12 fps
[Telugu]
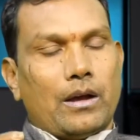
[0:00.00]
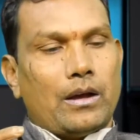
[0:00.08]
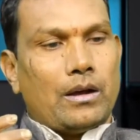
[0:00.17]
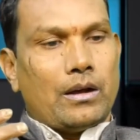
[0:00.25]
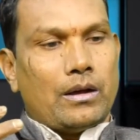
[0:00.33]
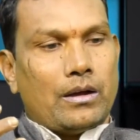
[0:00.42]

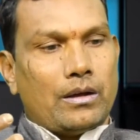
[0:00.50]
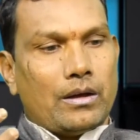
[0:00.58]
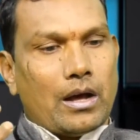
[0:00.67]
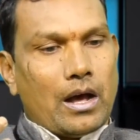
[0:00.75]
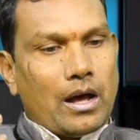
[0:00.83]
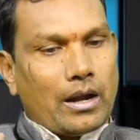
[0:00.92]

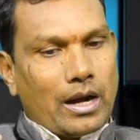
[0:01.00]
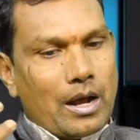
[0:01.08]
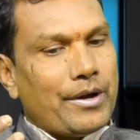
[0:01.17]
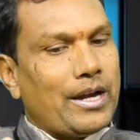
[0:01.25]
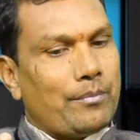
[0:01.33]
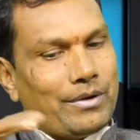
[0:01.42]
ఆ
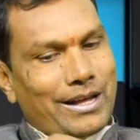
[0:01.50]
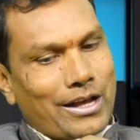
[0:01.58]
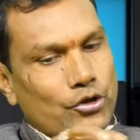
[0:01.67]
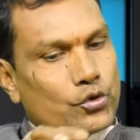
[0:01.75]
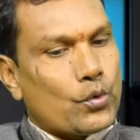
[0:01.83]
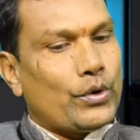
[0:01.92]
రామాయణంనే ఆ
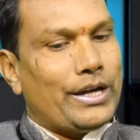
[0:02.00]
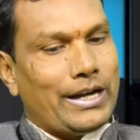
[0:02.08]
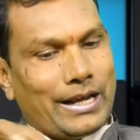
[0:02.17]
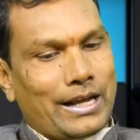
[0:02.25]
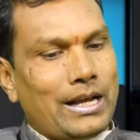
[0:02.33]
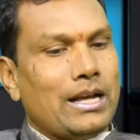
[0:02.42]
స్టోరీనే